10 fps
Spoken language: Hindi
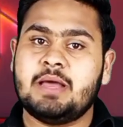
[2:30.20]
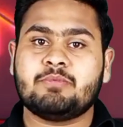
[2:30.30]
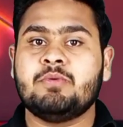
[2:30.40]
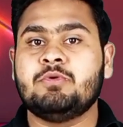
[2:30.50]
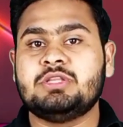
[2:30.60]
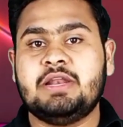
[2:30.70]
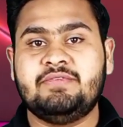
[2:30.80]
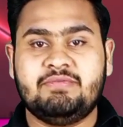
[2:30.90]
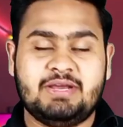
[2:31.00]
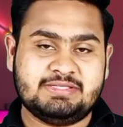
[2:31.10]
मंथ आपको मुख्तलिफ
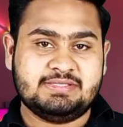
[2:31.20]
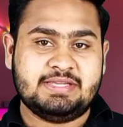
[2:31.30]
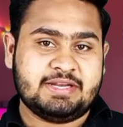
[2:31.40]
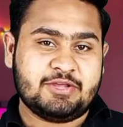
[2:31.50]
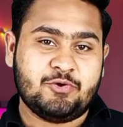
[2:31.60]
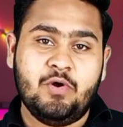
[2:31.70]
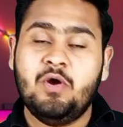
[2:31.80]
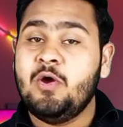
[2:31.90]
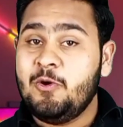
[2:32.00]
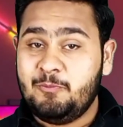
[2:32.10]
डिवाइसेस देखने को
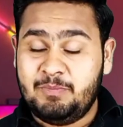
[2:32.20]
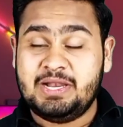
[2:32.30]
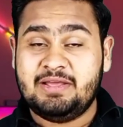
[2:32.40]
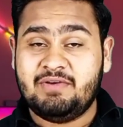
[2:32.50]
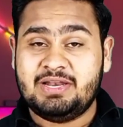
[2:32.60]
मिलने